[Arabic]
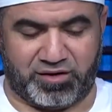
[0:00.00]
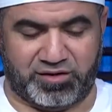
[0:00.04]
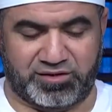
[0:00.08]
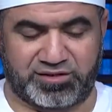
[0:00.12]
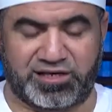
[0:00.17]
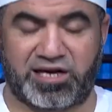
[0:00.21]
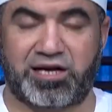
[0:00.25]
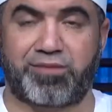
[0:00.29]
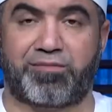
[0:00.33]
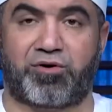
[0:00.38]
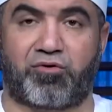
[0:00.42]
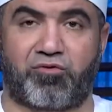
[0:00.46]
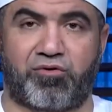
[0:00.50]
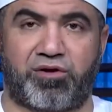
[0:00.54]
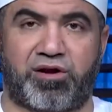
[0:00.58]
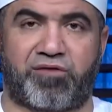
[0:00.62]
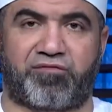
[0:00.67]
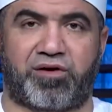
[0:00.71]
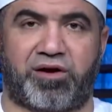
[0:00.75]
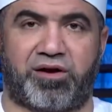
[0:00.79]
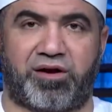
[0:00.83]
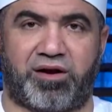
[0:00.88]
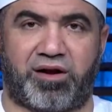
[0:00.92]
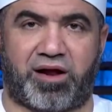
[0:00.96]
زي ما قلنا
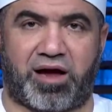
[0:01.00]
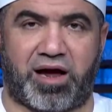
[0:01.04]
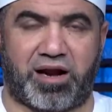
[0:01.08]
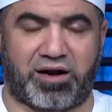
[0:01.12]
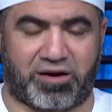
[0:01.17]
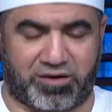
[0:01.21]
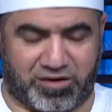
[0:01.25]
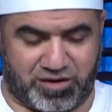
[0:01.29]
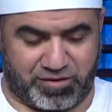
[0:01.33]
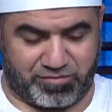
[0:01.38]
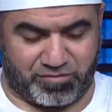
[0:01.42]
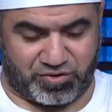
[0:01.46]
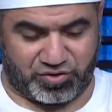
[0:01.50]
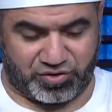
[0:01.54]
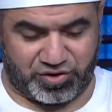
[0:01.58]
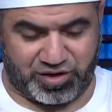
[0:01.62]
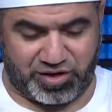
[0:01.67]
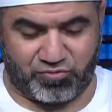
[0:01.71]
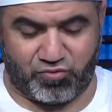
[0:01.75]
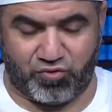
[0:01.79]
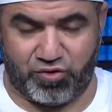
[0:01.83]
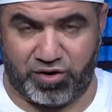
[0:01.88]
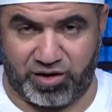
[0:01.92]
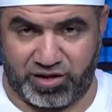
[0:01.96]
في الحلقة
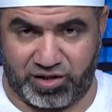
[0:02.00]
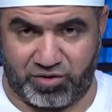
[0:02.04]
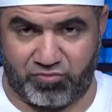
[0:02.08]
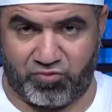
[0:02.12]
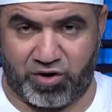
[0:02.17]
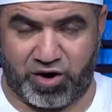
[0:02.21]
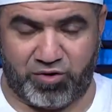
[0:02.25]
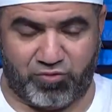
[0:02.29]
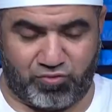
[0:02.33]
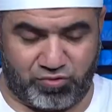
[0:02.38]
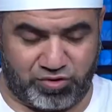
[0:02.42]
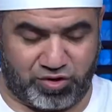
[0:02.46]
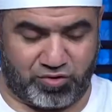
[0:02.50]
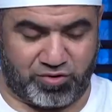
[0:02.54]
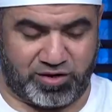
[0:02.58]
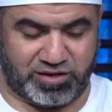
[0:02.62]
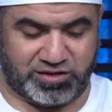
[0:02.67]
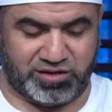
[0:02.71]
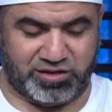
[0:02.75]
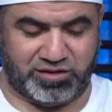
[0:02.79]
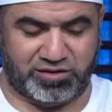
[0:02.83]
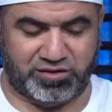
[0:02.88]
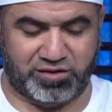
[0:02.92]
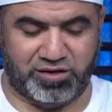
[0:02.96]
الماضية وقلنا وهنقول
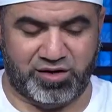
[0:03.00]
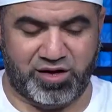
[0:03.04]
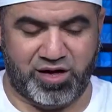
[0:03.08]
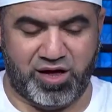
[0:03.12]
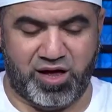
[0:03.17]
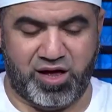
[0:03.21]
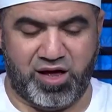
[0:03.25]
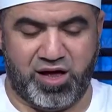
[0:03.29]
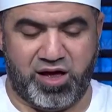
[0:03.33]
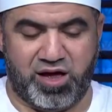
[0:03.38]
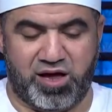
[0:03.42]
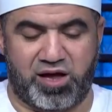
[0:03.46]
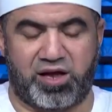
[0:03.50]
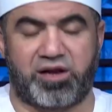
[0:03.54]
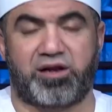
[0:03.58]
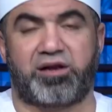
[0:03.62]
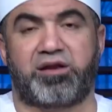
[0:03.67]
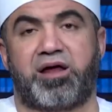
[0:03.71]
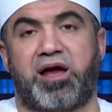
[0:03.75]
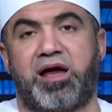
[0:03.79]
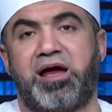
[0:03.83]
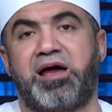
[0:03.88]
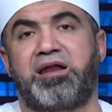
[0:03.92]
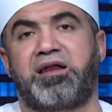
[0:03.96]
دلوقتي
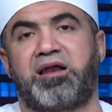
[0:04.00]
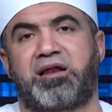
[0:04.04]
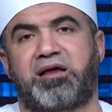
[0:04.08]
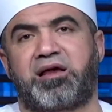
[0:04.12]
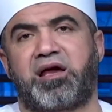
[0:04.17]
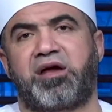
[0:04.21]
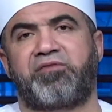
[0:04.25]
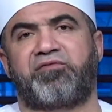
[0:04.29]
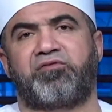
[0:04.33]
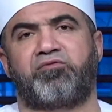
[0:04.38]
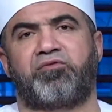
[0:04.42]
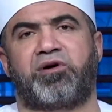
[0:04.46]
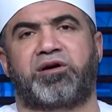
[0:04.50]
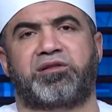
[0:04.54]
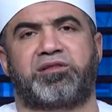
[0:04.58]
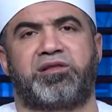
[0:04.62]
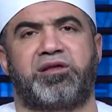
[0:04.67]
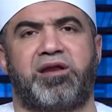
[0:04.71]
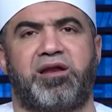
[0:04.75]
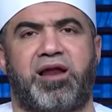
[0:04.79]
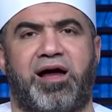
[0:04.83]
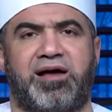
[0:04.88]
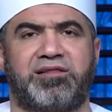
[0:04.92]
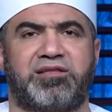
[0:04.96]
إن أهل الكهف
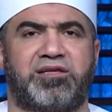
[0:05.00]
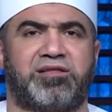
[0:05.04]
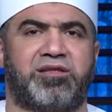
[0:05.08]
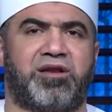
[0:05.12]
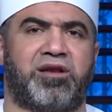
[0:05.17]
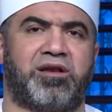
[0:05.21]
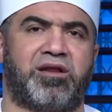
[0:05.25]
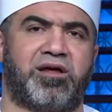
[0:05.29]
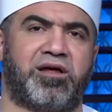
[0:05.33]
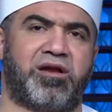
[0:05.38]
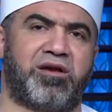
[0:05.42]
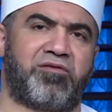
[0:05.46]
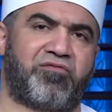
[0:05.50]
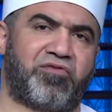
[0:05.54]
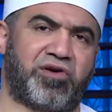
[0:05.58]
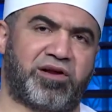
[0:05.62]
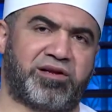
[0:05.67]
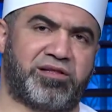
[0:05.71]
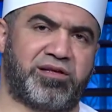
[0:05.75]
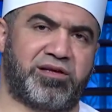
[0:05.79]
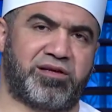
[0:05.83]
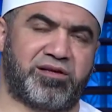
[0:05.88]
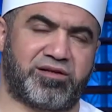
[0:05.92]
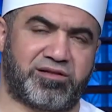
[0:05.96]
واخدين العدد
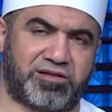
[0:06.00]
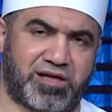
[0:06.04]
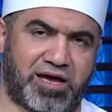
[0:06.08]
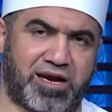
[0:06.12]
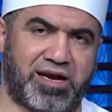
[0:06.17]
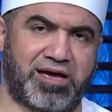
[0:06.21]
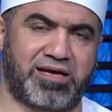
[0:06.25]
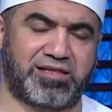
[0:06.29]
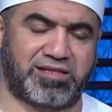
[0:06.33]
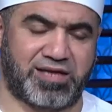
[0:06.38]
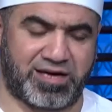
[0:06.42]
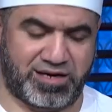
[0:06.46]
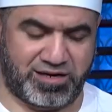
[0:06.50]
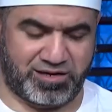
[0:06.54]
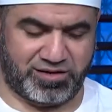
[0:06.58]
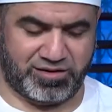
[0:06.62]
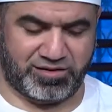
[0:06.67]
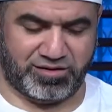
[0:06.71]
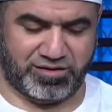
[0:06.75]
الفردي ثلاثة